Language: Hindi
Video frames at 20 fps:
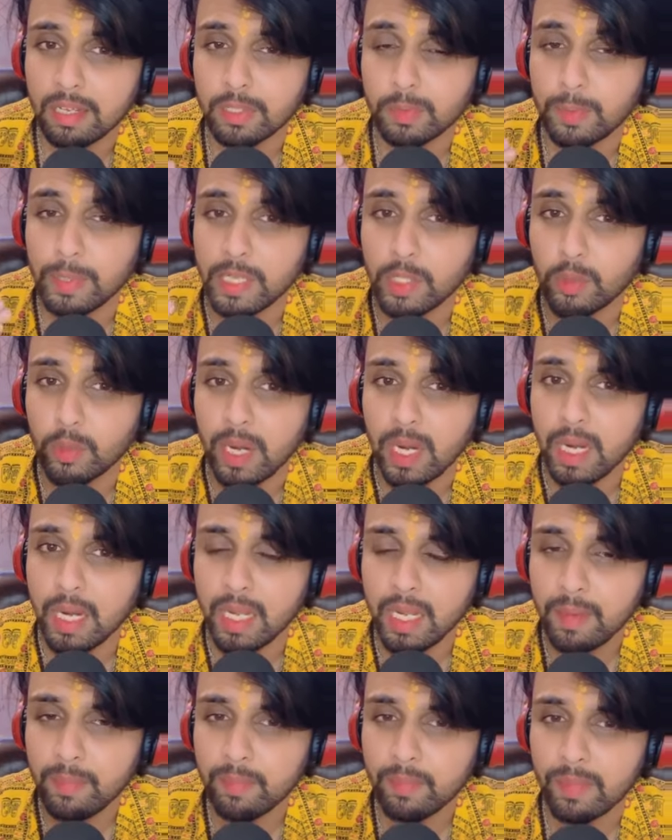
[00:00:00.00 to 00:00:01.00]

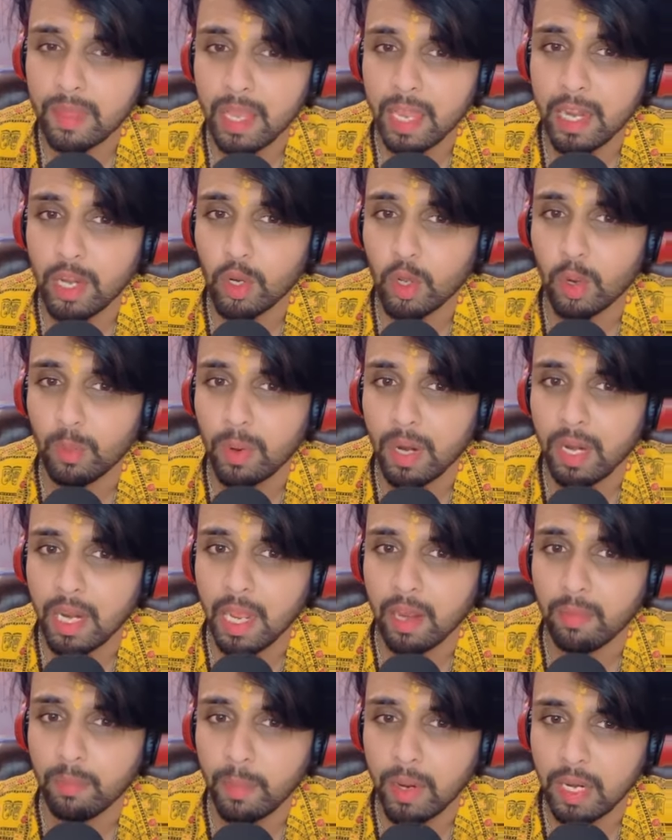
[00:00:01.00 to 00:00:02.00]
स्पिरिचुअलिटी एंड नॉर्मल
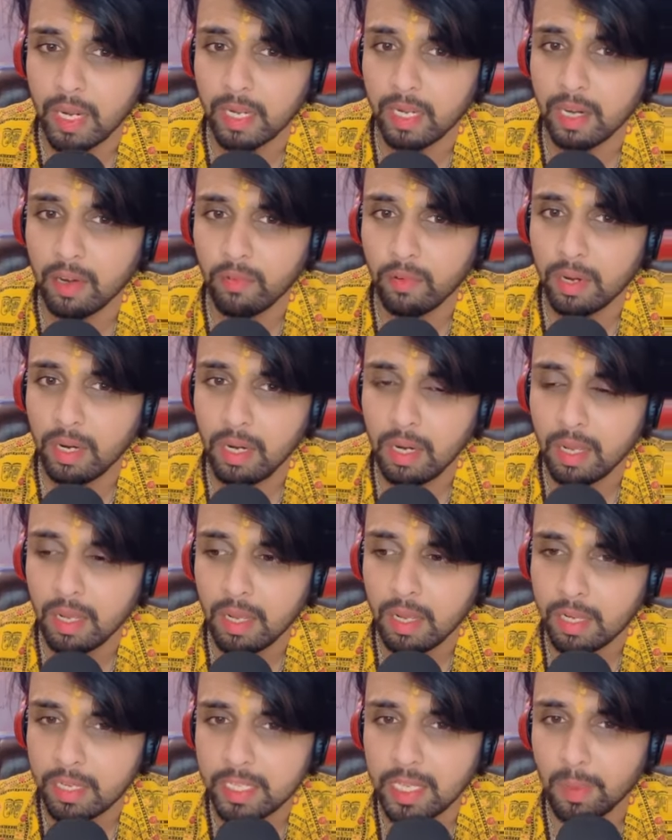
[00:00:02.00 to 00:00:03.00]
लाइफ मटेरियल वर्ल्ड
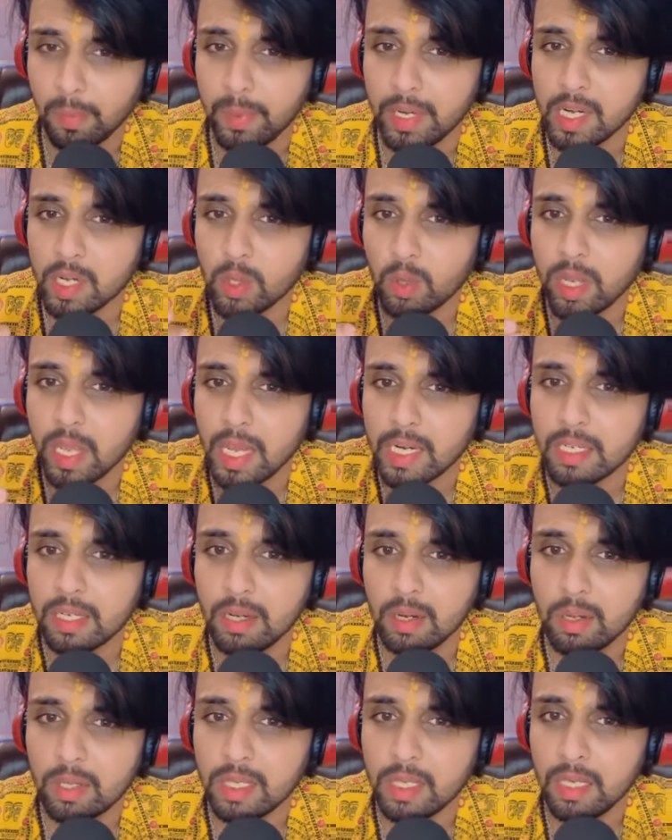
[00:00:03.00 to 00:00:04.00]
ये ब्रिज हो गया
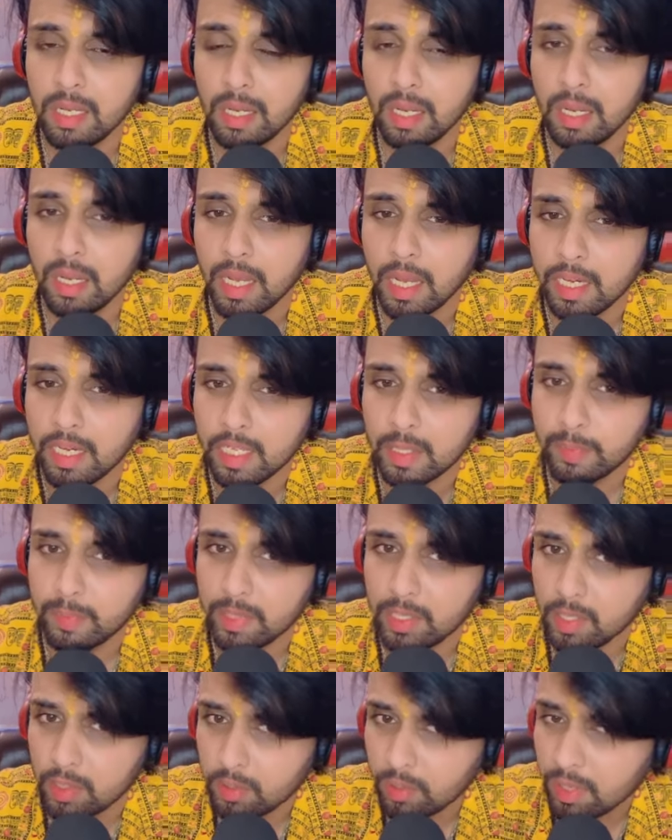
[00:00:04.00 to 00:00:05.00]
एस्ट्रोलॉजी एंड ये
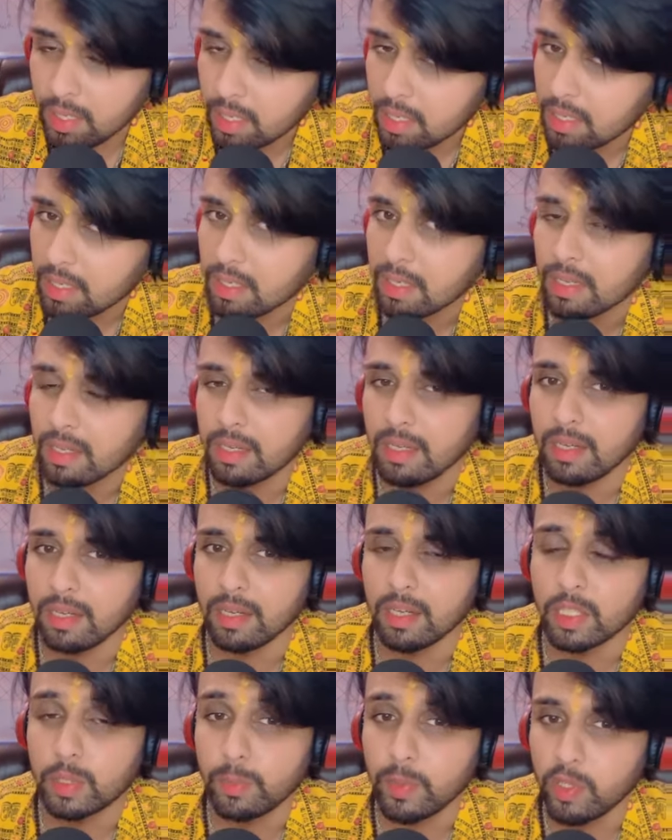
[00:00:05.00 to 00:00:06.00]
स्पिरिचुअल
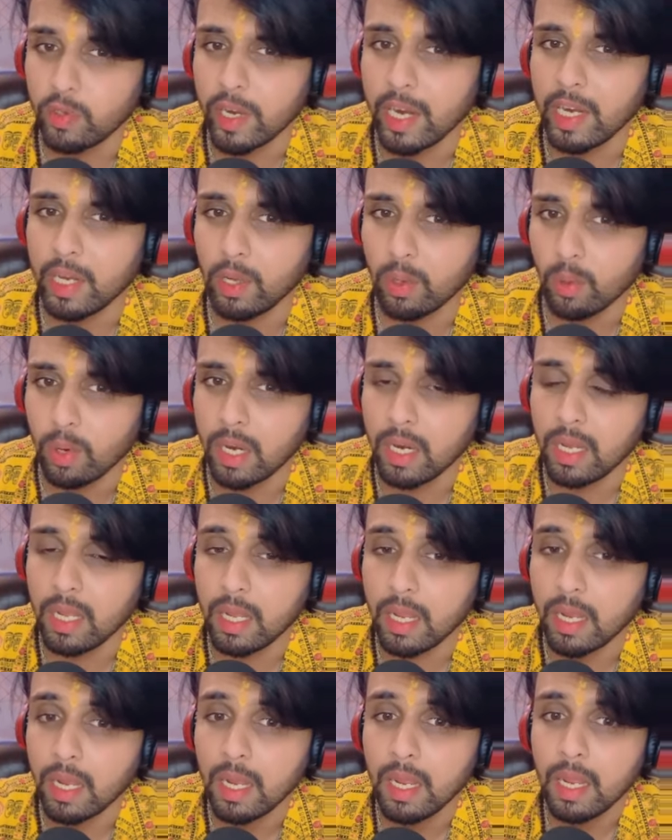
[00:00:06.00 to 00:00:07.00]
स्पिरिचुअलिटी uh, हो गई
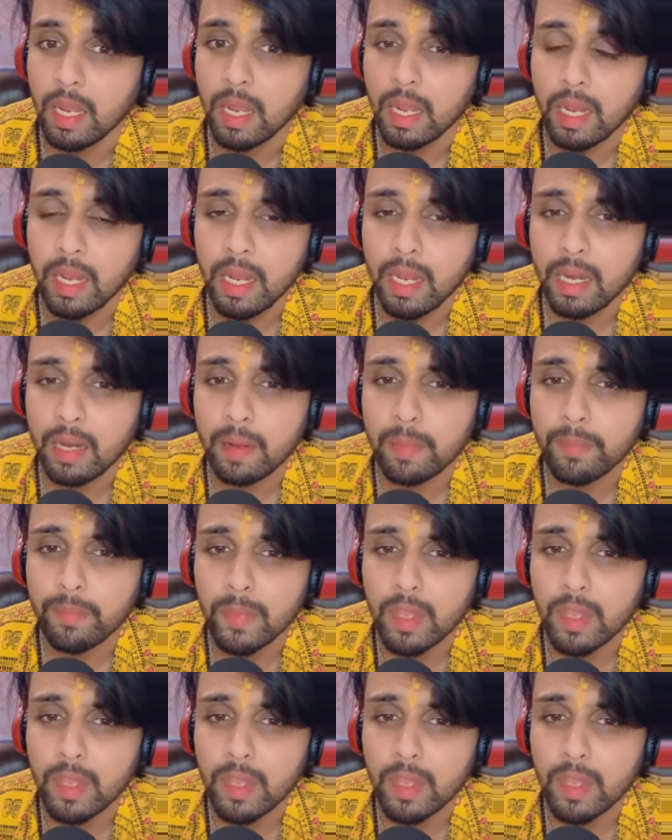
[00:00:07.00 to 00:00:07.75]
ठीक है एंड